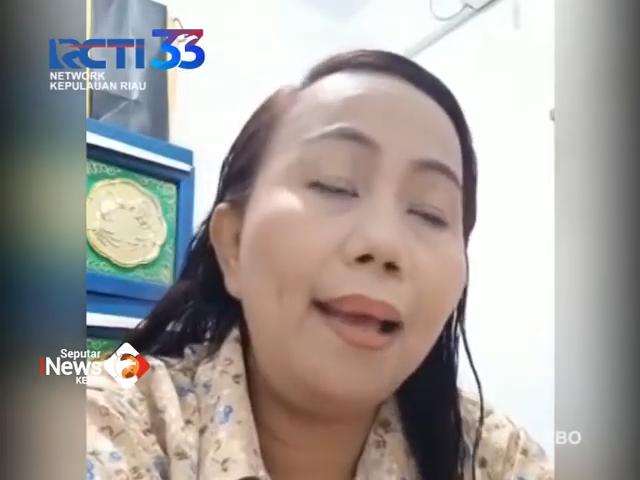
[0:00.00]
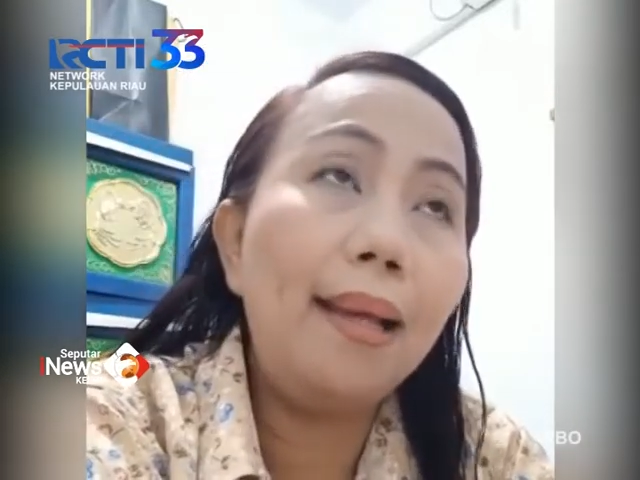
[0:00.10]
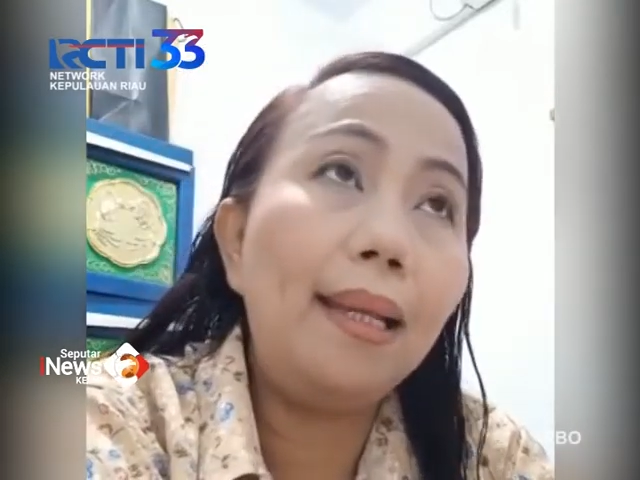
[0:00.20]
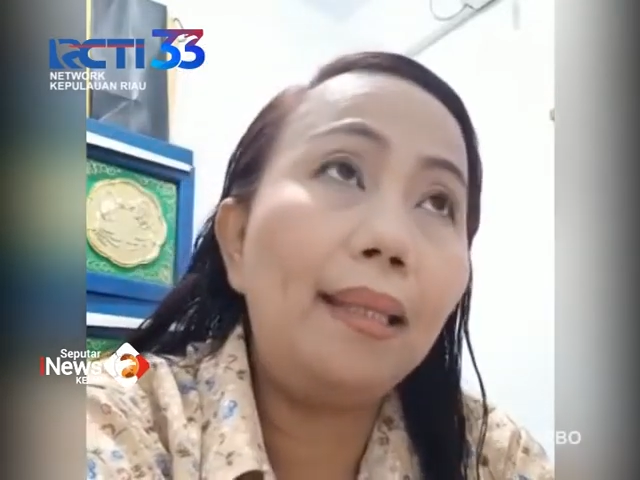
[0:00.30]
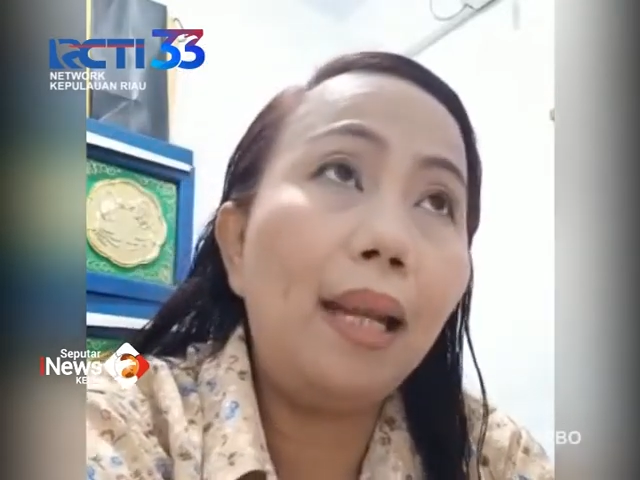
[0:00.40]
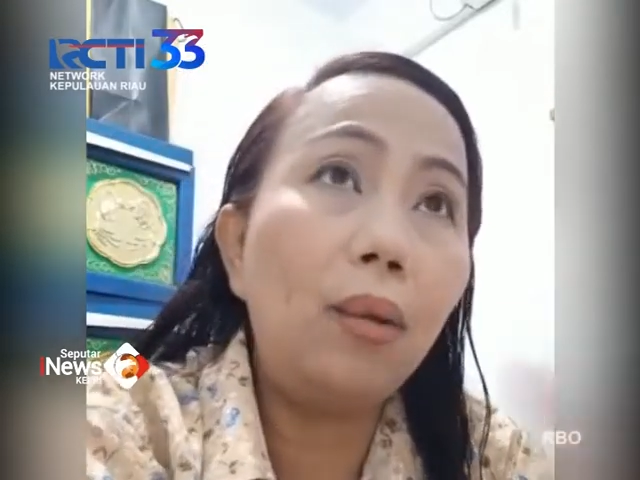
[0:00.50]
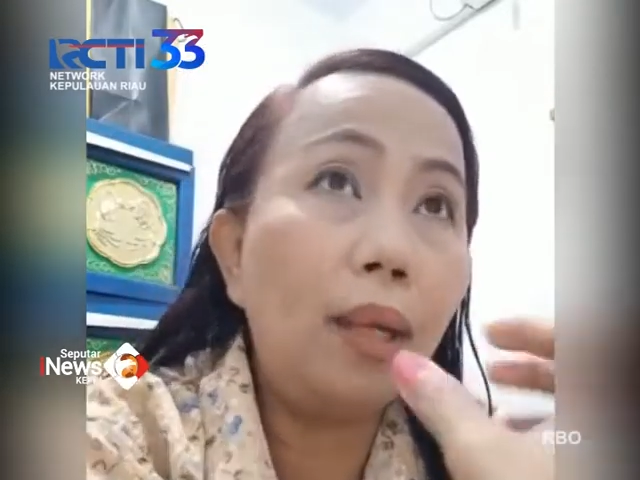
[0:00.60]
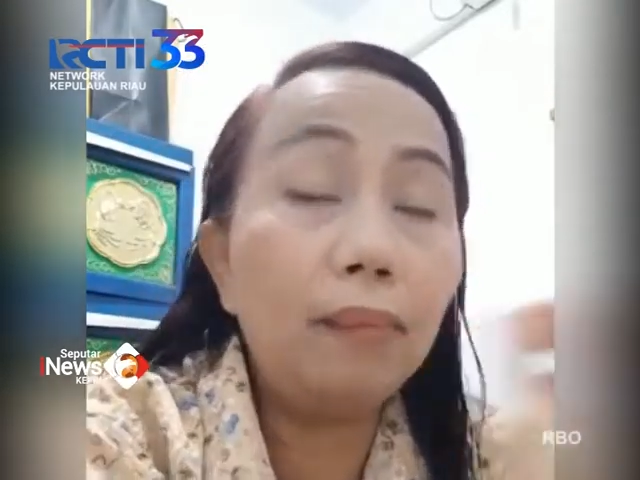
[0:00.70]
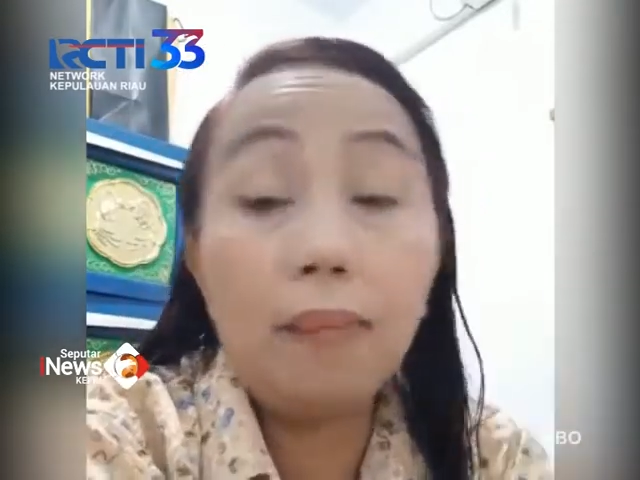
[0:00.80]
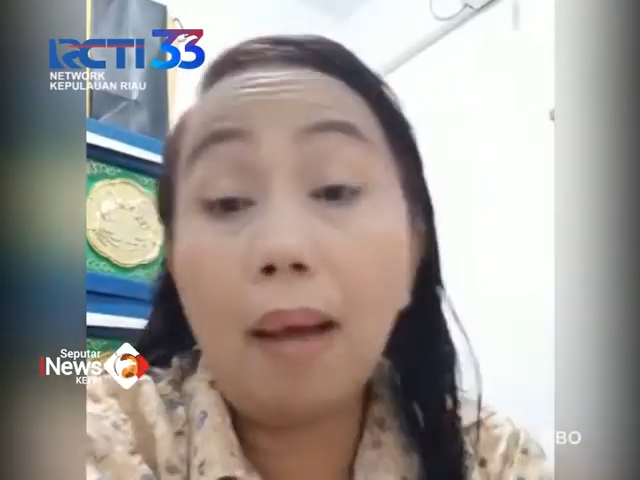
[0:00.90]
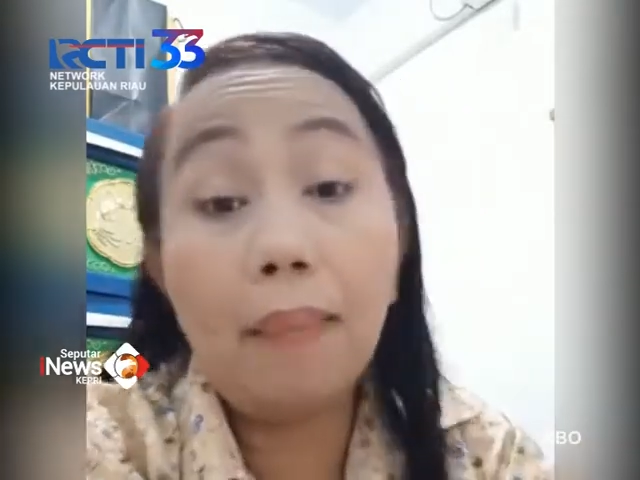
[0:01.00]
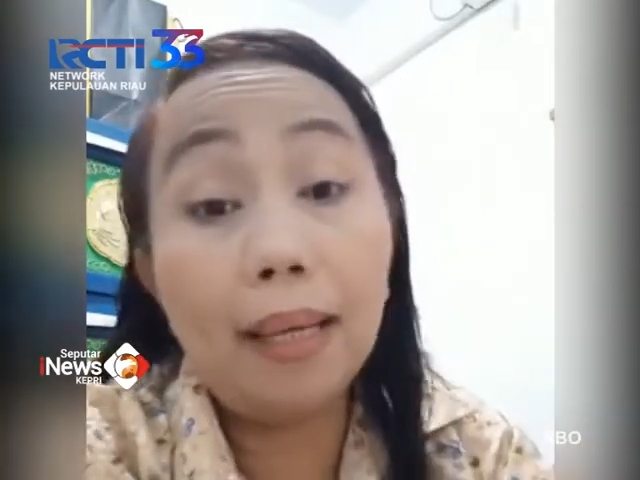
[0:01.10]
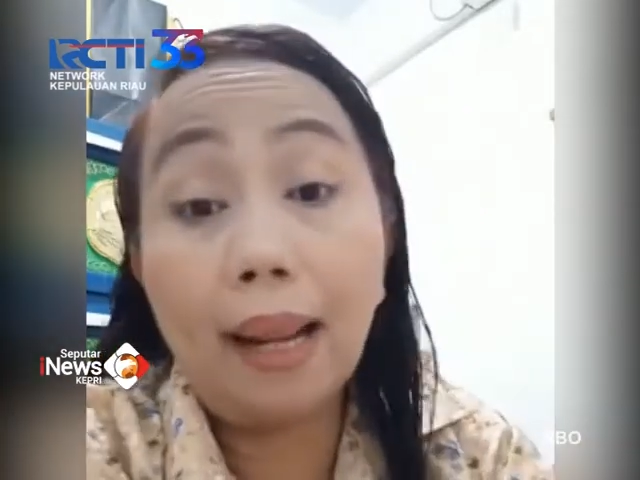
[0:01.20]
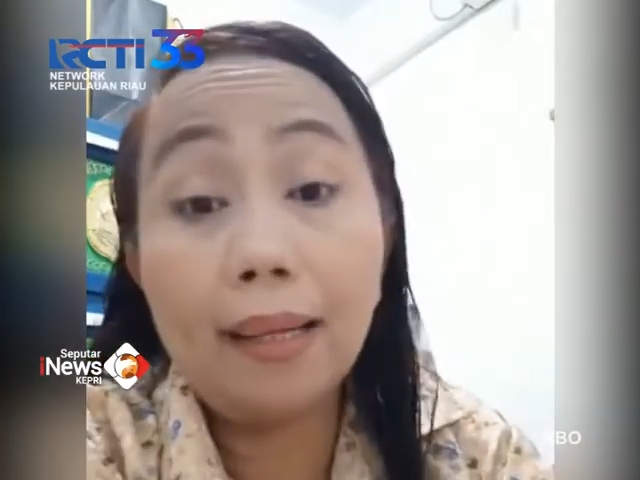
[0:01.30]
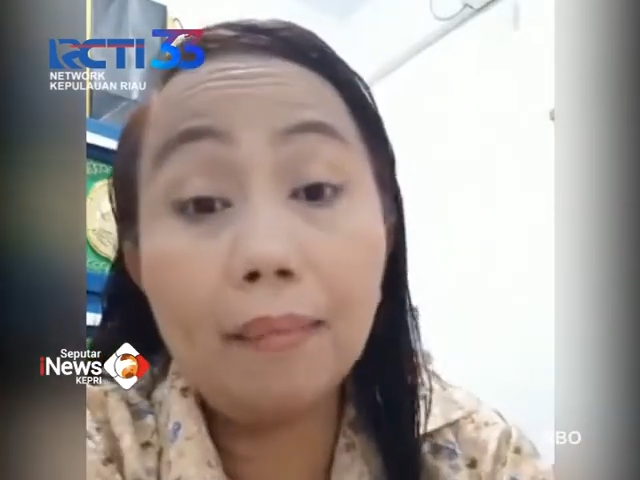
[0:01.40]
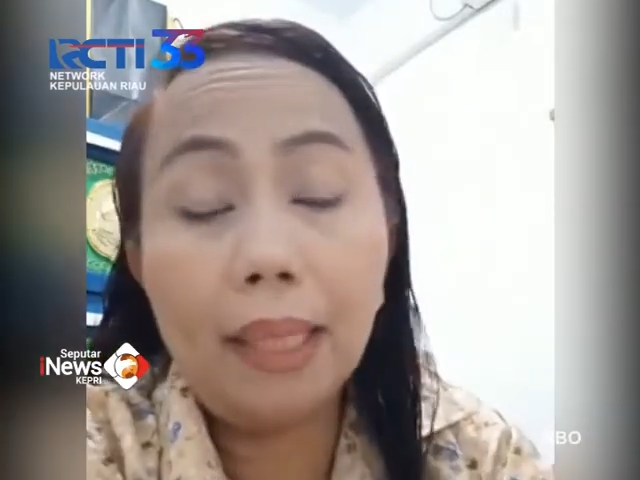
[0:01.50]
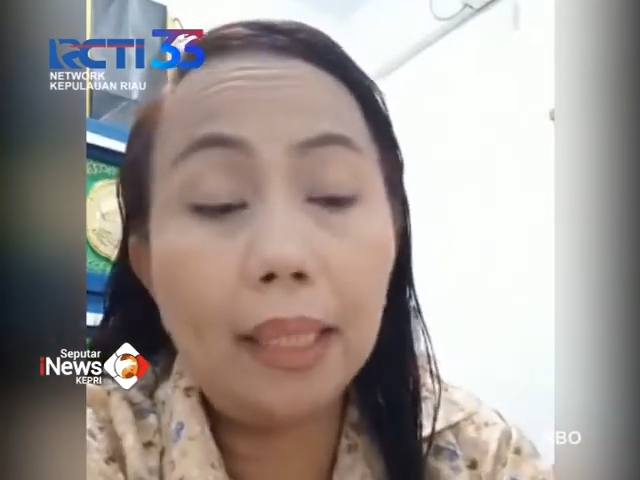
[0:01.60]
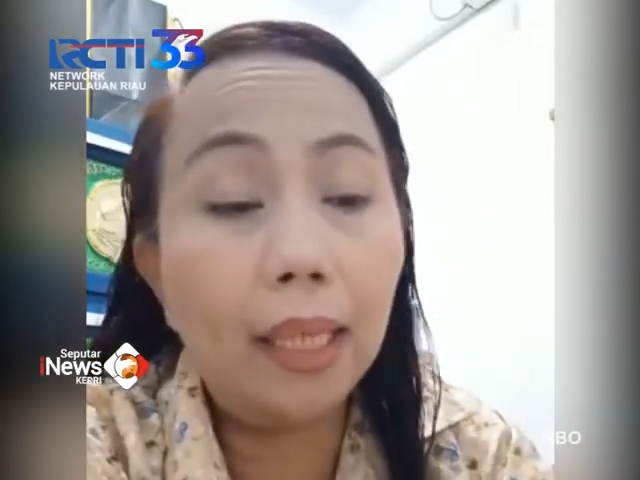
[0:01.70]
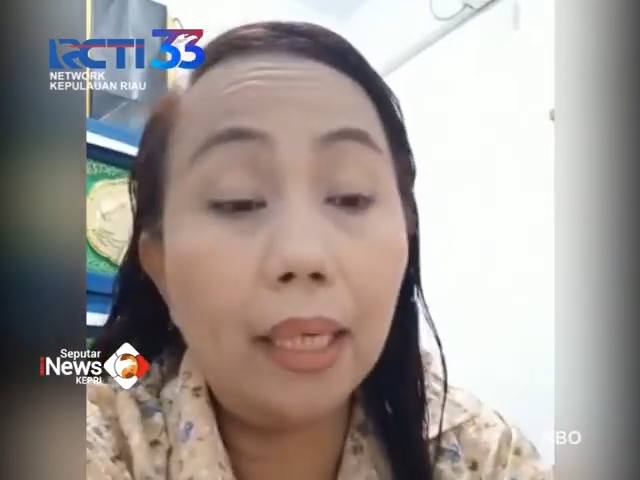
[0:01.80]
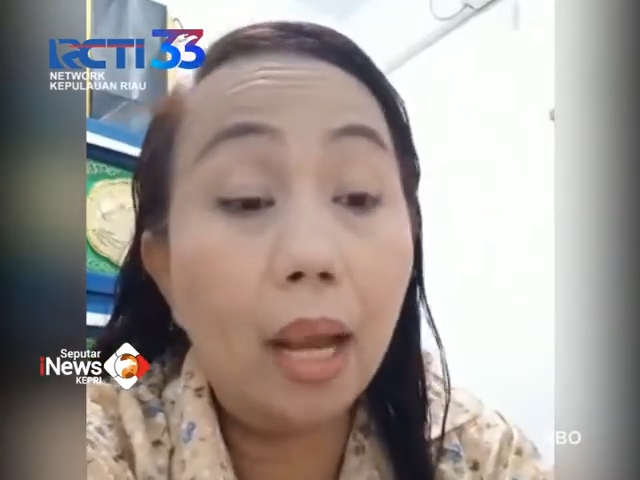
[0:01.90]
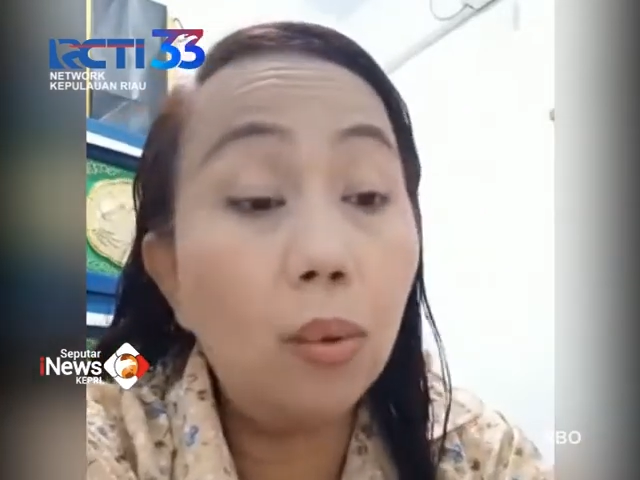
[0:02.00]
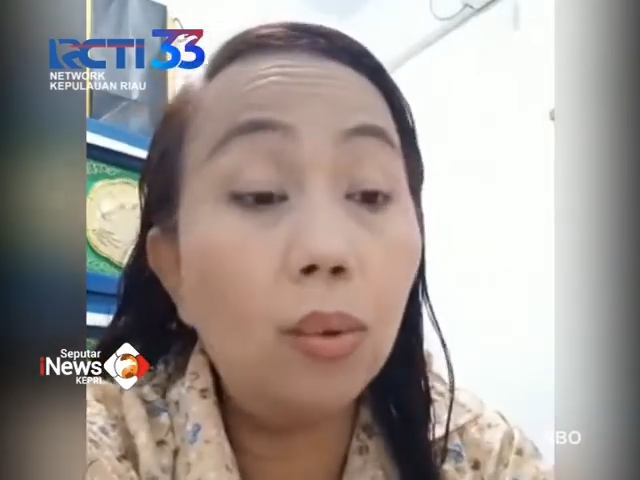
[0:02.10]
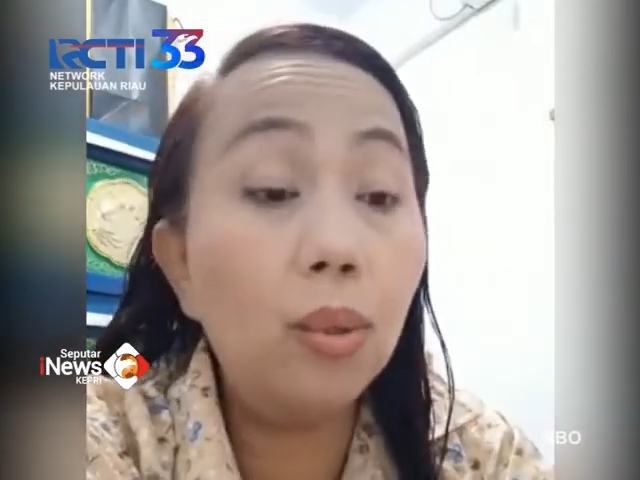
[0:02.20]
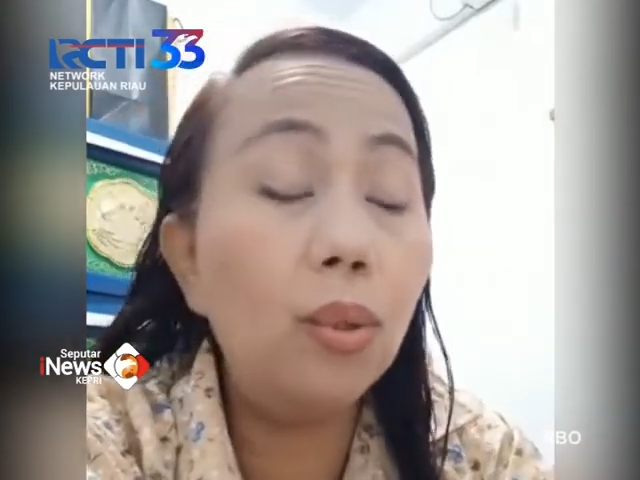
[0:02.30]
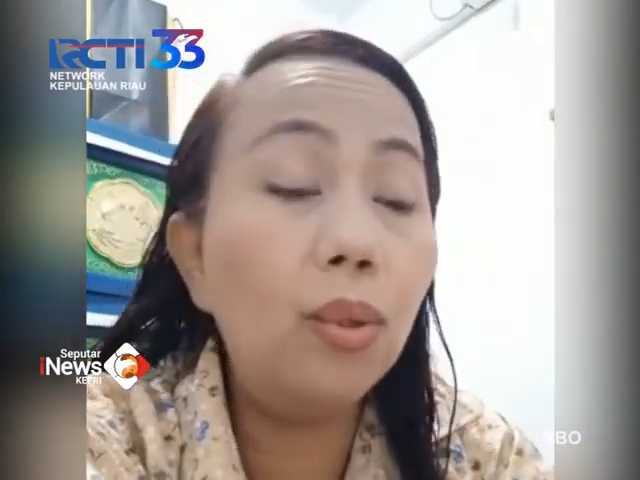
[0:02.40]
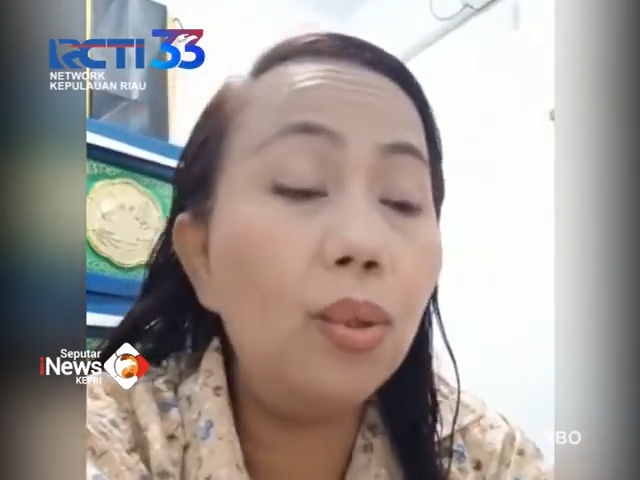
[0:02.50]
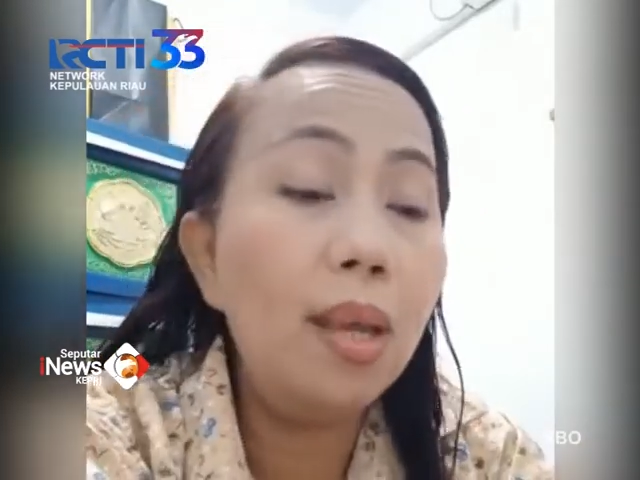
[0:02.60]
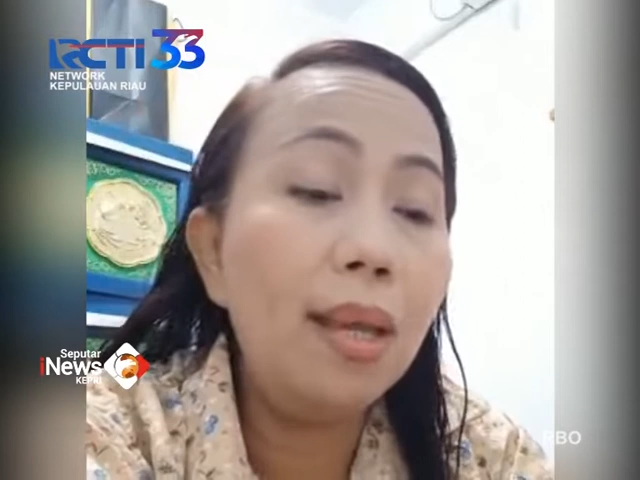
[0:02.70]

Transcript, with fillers: kita lakukan pemaparan materi dahulu,